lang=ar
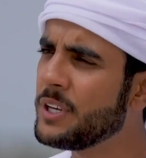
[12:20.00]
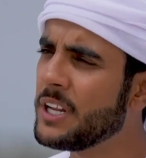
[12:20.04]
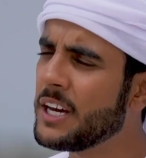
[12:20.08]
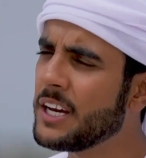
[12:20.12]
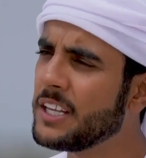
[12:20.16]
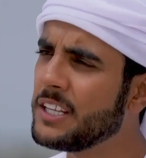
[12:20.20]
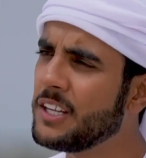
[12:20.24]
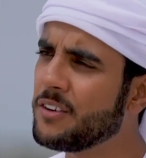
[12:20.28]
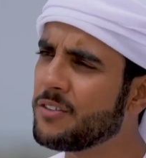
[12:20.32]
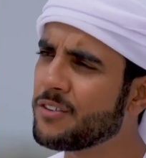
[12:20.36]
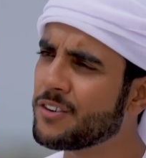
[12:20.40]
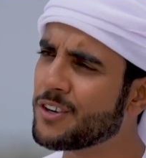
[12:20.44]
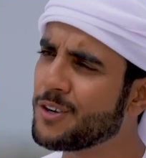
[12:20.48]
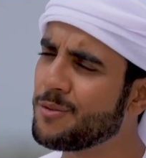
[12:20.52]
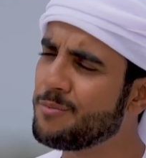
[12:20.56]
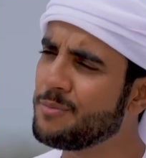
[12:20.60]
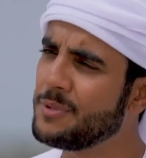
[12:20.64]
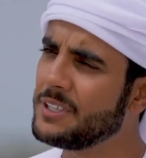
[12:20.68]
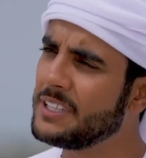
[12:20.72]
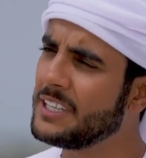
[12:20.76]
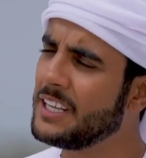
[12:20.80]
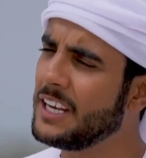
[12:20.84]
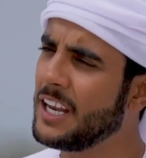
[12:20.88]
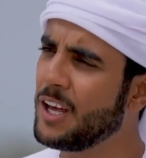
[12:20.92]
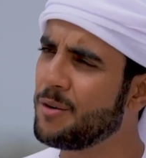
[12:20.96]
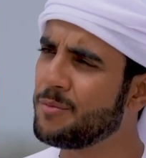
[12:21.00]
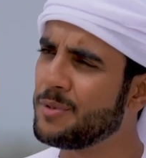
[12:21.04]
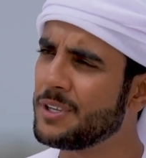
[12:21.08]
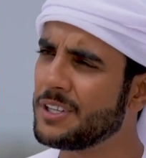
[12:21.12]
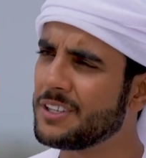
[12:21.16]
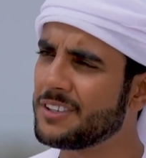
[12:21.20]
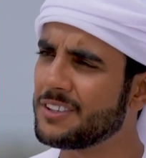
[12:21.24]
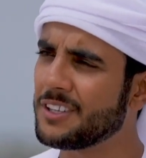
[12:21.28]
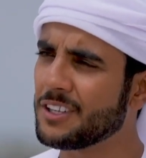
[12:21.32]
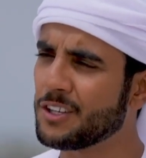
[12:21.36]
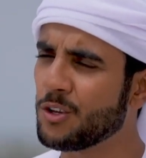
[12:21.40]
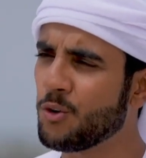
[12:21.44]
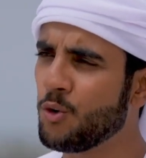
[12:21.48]
من هدفكم من العمل
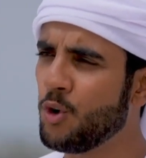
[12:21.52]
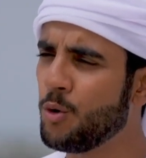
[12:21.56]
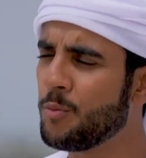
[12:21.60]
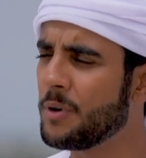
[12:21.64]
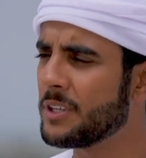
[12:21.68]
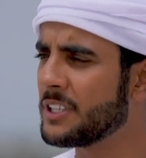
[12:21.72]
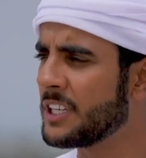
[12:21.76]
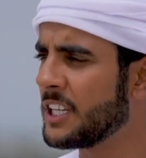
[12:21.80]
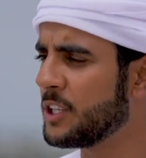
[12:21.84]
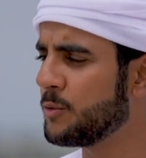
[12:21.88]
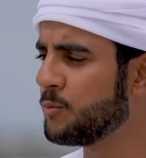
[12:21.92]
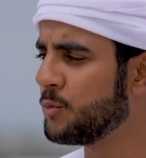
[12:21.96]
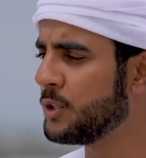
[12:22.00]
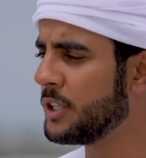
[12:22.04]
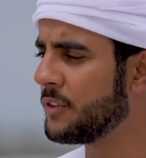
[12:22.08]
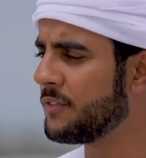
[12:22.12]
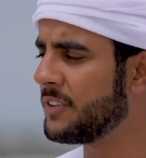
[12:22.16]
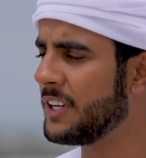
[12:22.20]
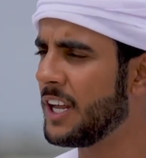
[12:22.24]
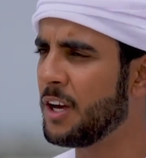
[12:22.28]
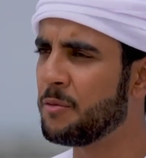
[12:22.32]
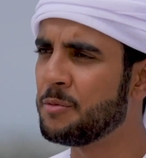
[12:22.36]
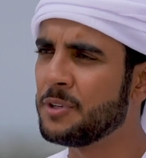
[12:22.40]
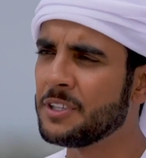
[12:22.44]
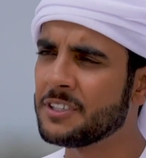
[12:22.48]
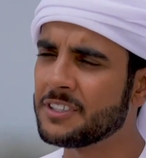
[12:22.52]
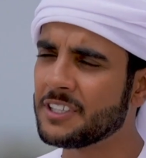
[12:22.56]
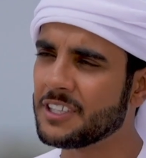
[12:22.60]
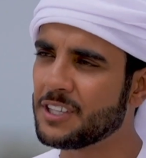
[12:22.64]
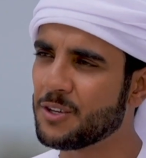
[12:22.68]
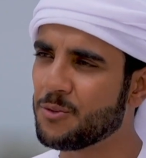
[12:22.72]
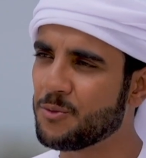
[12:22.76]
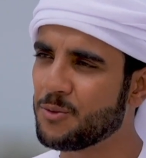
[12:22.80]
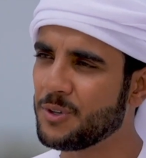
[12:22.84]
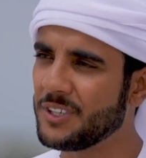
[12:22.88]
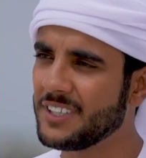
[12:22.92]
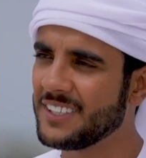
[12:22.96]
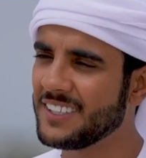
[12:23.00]
التطوعي ما تقدمونه في العمل
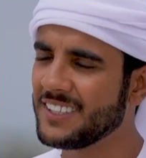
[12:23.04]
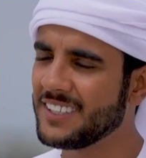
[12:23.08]
التطوعي